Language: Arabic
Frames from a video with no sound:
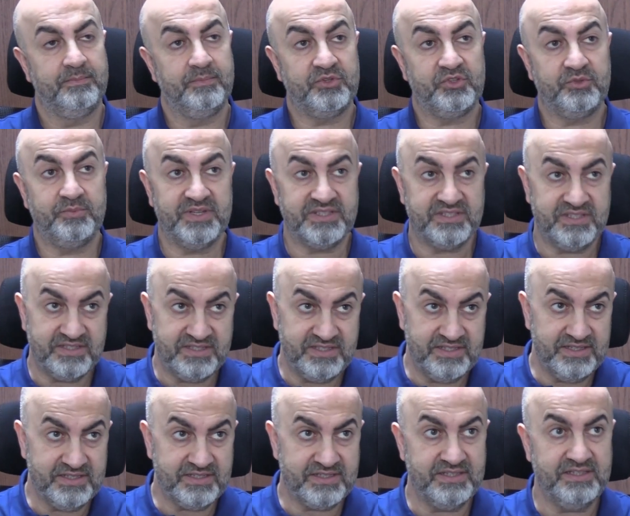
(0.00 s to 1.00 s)
مش بس
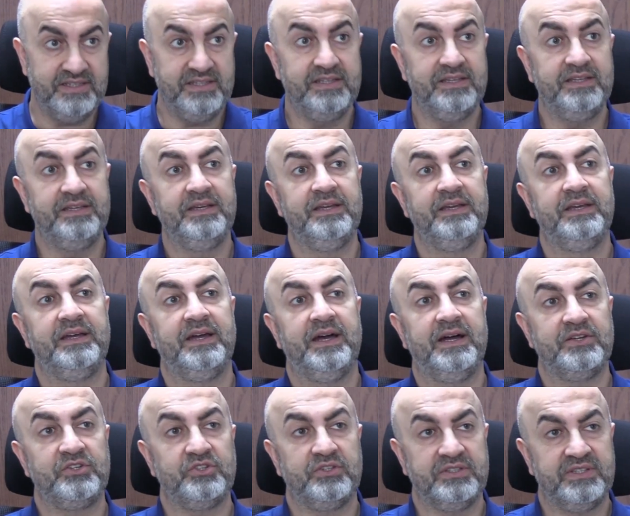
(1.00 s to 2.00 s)
السياسية
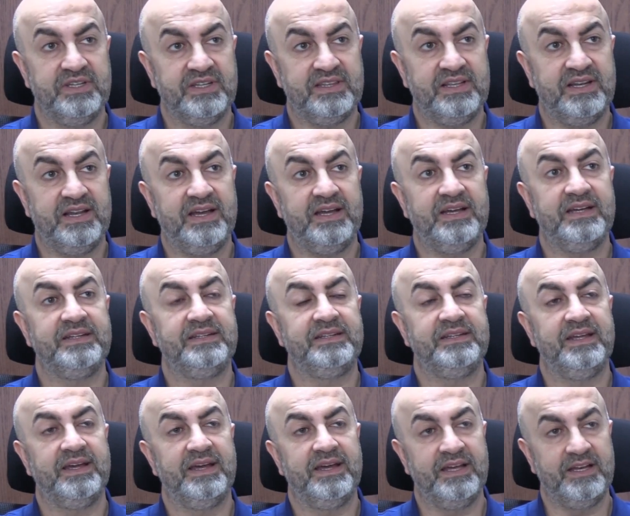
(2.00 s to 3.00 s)
أجندات العهد
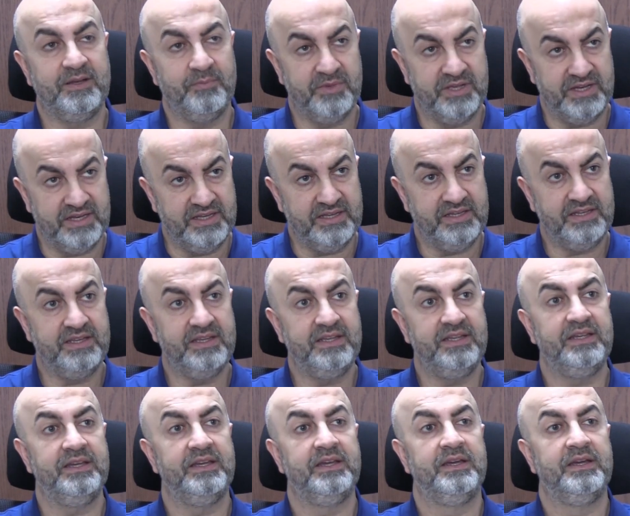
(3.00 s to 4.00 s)

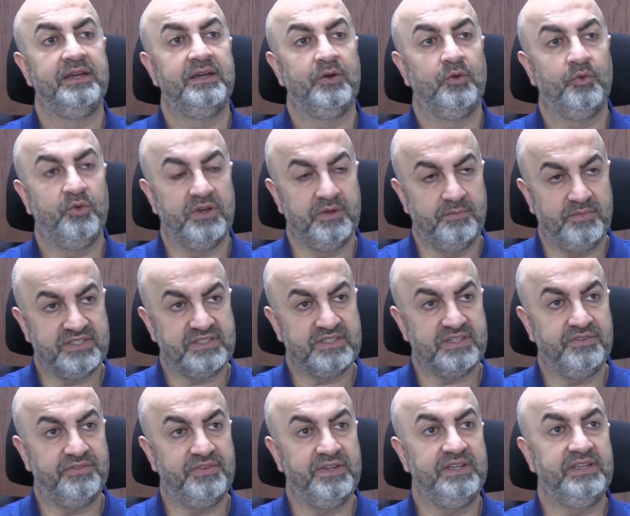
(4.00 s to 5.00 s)
المالية
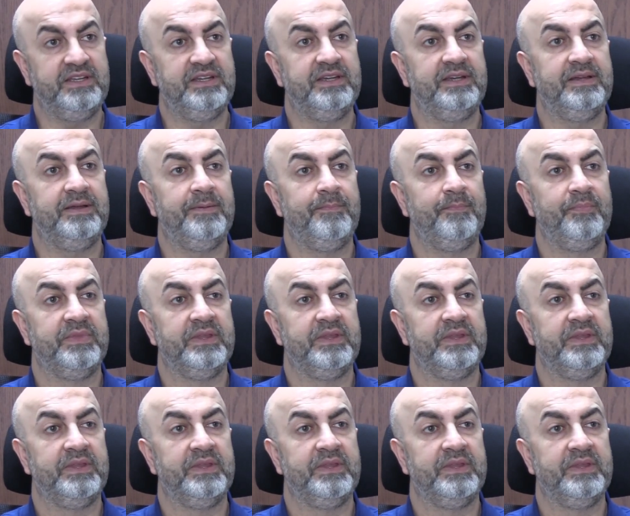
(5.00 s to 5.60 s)
والمصرفية